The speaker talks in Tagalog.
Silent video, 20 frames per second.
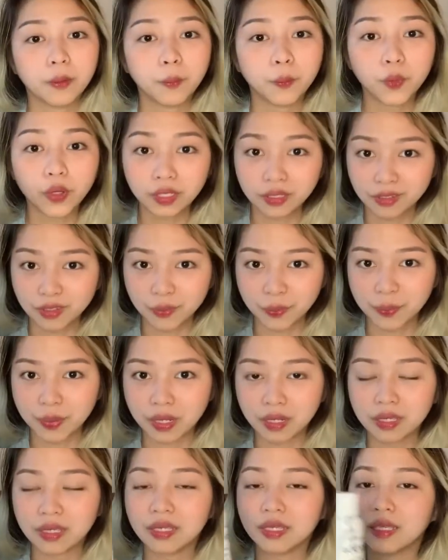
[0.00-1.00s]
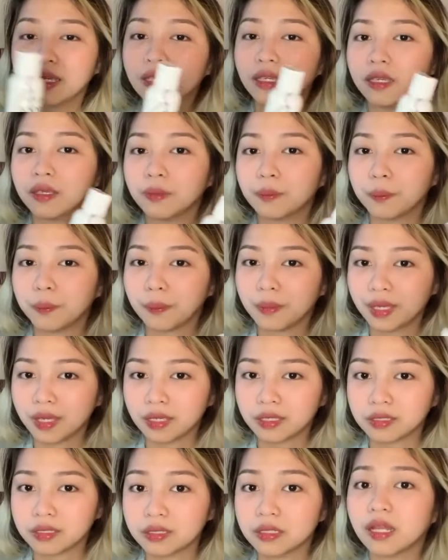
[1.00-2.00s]
pwede niyo pang
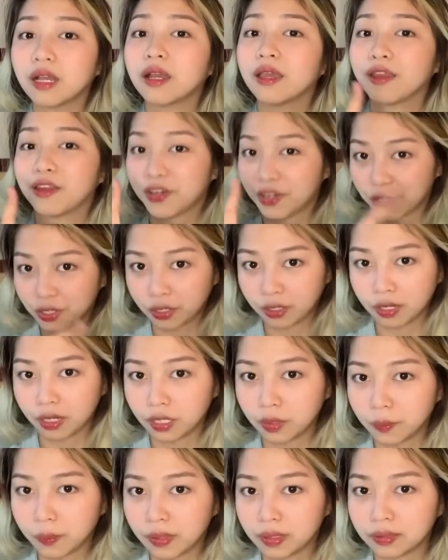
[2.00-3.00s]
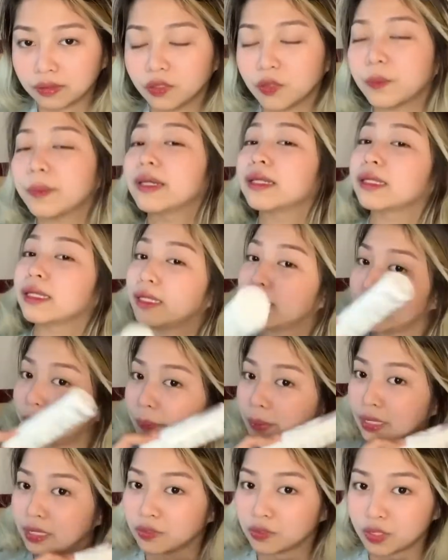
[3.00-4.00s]
i-mix ng hair treatment to pag
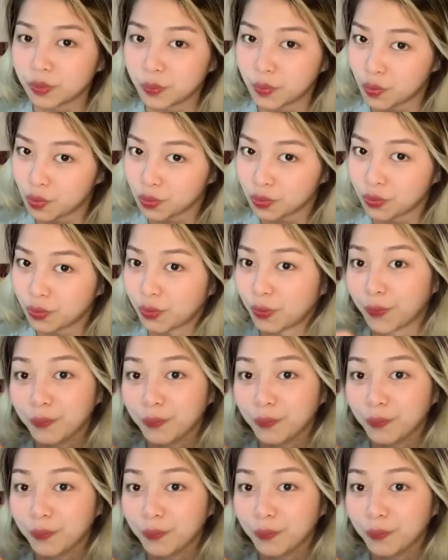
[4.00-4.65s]
in-apply niyo sa buhok niyo.